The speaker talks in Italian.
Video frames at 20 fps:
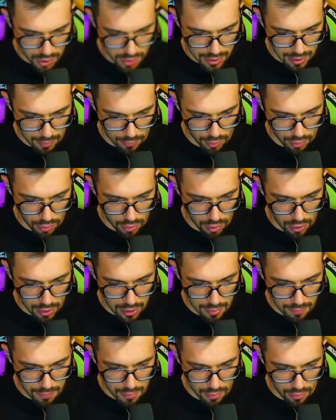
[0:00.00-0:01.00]
gestiamo il
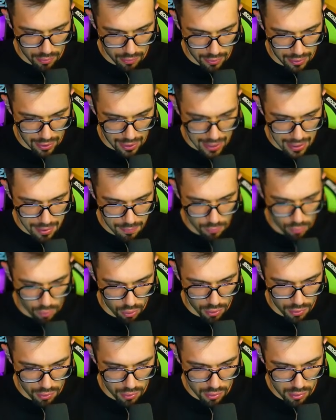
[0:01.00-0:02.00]
golem, ok,
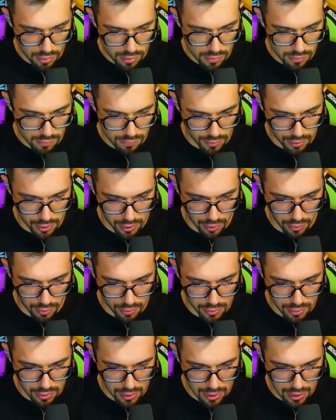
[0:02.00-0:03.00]
buono. Facciamo
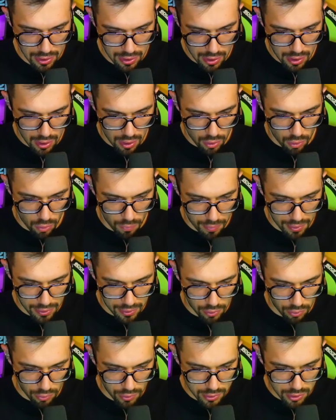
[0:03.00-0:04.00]
così. Un
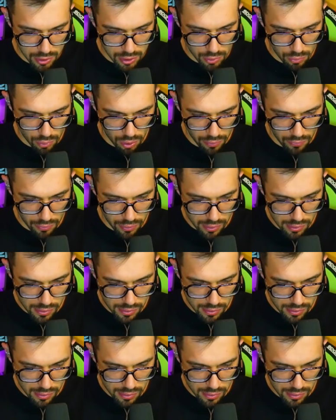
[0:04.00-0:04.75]
bel colt di nuovo.